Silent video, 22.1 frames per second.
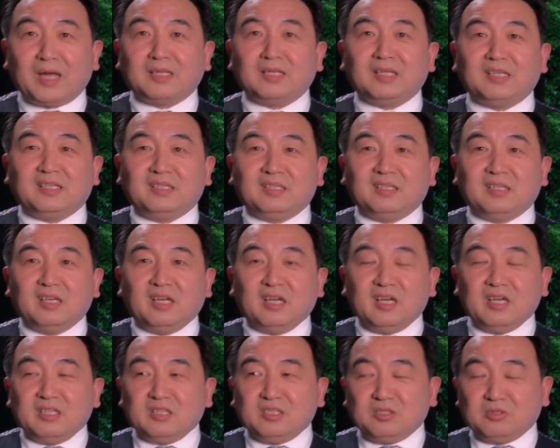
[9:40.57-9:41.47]
力，
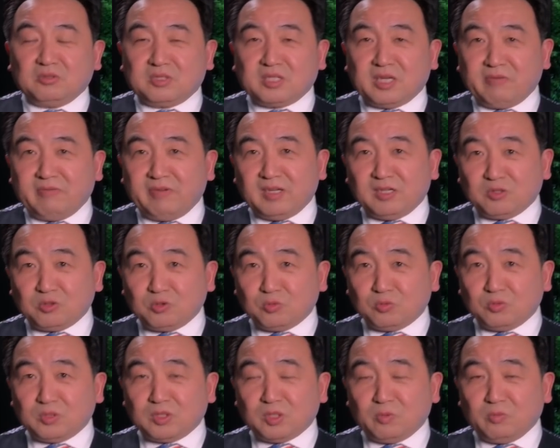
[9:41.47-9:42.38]
就成为了
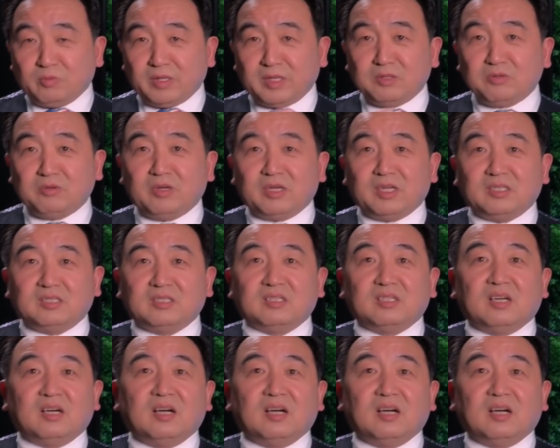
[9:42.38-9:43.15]
助纣为虐者，